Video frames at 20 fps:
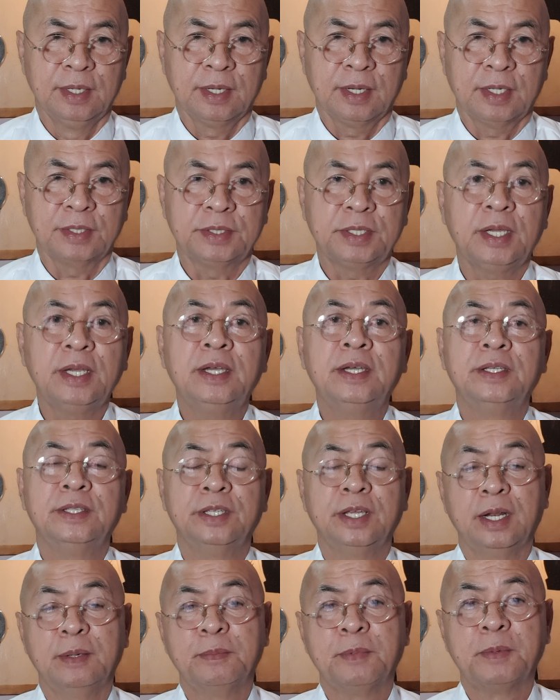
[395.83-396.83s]
Kasi
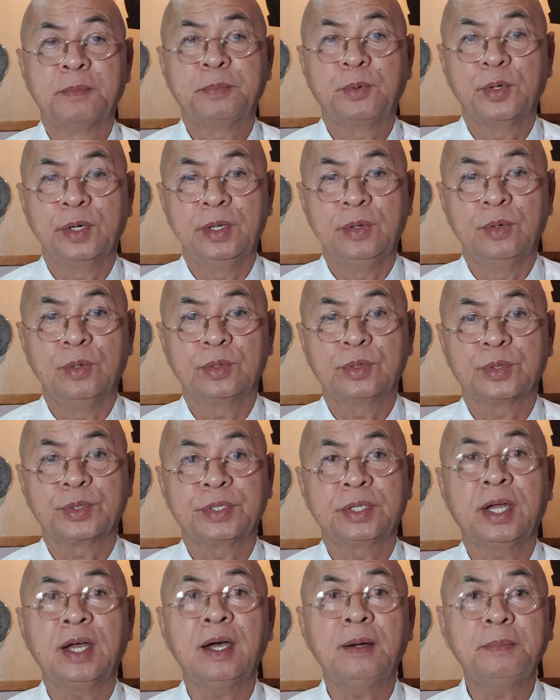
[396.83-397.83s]
hindi naman po inutos
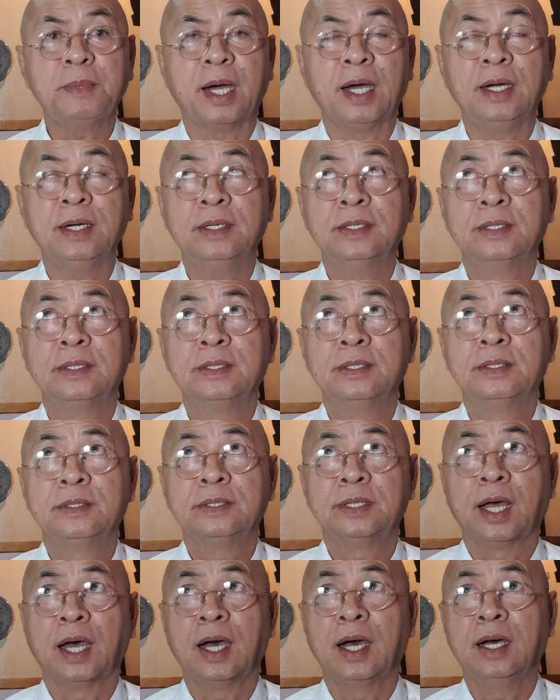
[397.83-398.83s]
ng Ama
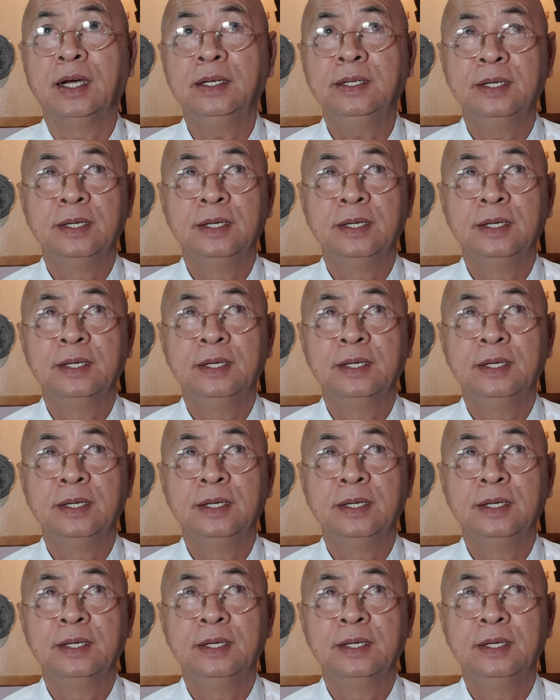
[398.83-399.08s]
na